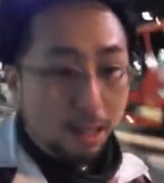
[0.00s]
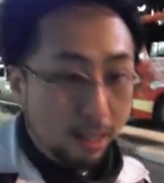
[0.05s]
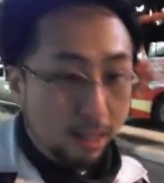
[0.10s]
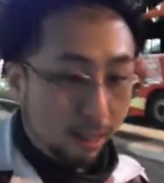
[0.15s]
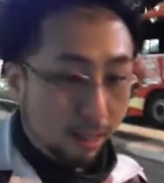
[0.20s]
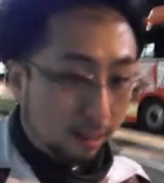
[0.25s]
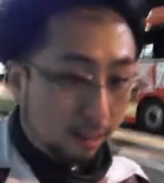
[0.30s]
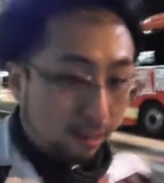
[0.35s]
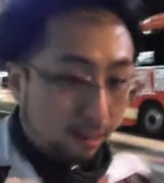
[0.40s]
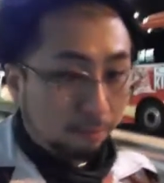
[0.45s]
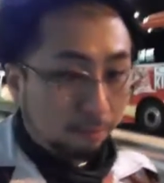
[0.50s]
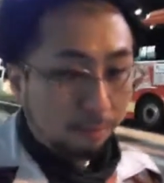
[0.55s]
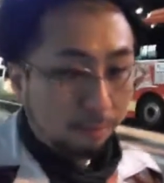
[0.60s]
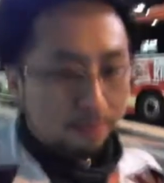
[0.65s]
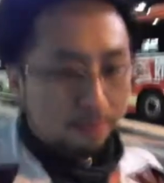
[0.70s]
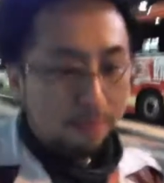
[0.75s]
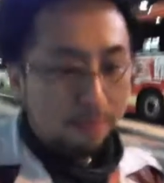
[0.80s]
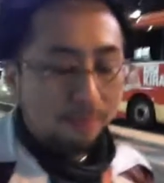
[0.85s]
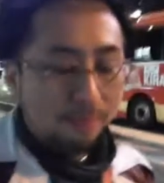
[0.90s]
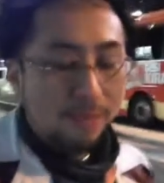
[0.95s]
う。まあ、あとは
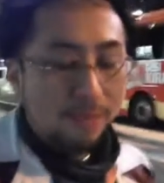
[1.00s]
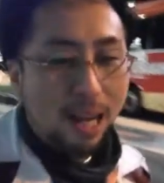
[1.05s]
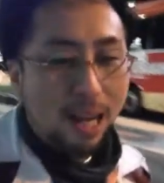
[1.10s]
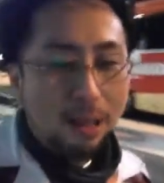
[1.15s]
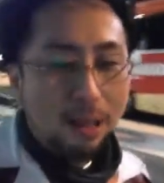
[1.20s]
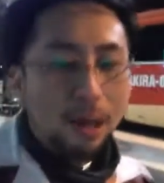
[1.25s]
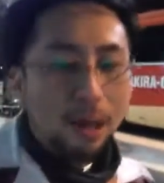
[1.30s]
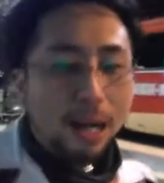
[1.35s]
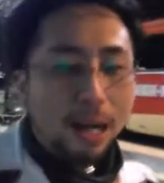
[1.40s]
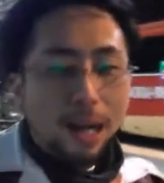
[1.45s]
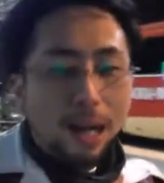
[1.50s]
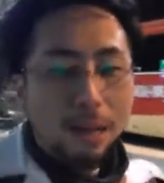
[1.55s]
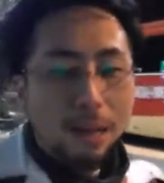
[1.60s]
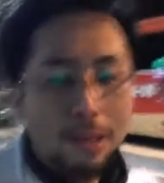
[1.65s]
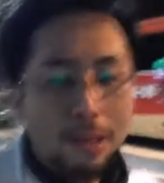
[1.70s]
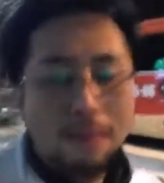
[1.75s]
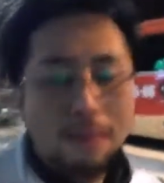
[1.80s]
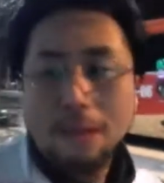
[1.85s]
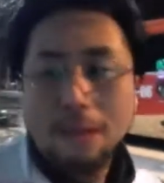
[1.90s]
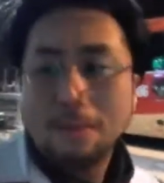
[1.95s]
神様に任せま
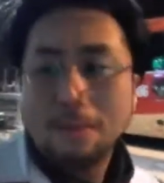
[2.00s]
しょう。